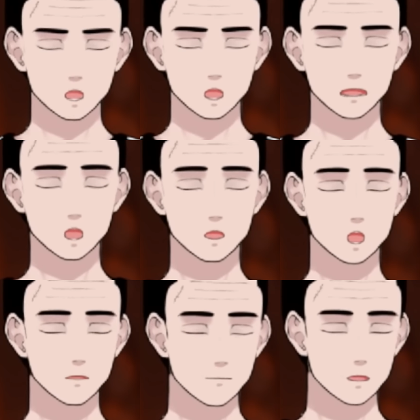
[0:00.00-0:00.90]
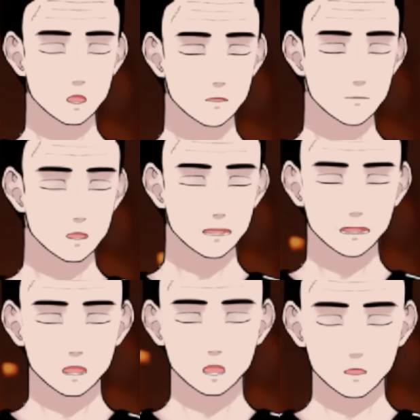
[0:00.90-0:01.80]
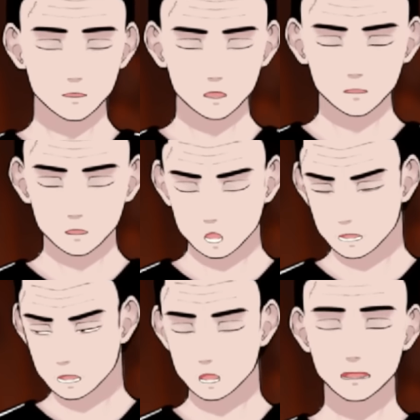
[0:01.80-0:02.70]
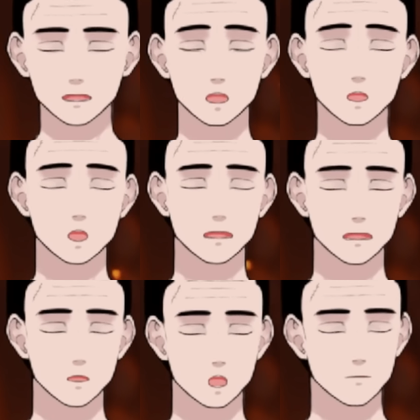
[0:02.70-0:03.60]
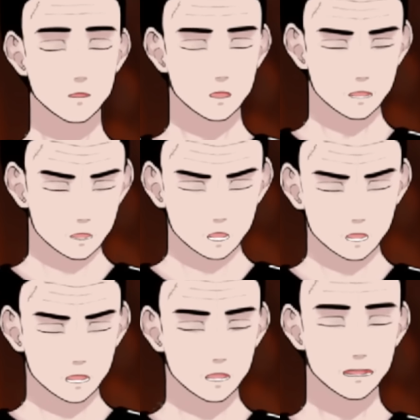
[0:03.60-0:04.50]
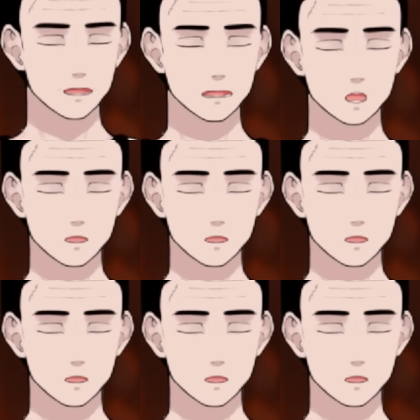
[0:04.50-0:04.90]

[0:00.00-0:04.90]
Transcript: こう、ね、この人はそうじゃないって言うから、私も心を入れ替えて、